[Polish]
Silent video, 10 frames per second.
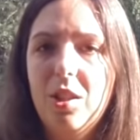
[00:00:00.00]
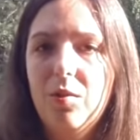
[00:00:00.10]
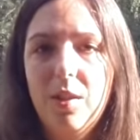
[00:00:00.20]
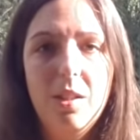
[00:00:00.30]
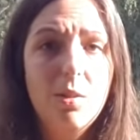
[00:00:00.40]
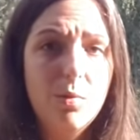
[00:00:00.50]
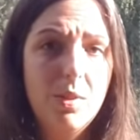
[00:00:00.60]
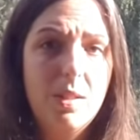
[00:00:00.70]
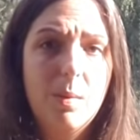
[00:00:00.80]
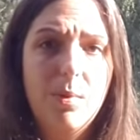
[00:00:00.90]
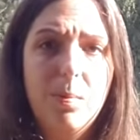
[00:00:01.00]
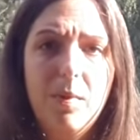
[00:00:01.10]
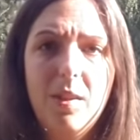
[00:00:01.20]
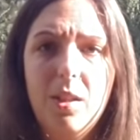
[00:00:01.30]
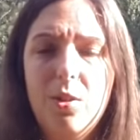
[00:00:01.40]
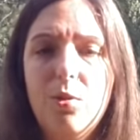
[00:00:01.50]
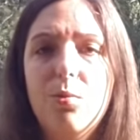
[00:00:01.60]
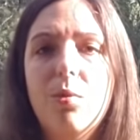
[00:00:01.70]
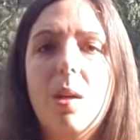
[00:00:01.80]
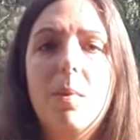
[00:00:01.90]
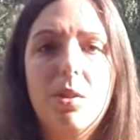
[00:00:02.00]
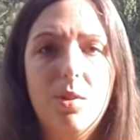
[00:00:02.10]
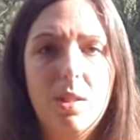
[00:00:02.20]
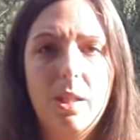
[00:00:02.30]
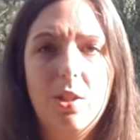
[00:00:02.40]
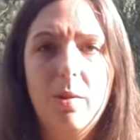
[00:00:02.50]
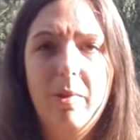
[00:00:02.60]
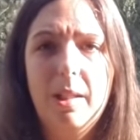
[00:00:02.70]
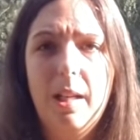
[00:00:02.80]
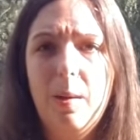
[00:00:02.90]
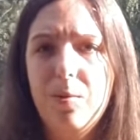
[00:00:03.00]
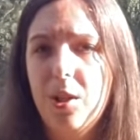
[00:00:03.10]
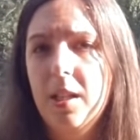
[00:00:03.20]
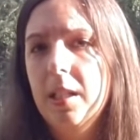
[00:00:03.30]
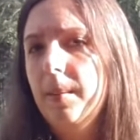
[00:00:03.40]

ta twoja intuicja podpowiada ci, która metoda jest dla ciebie najlepsza,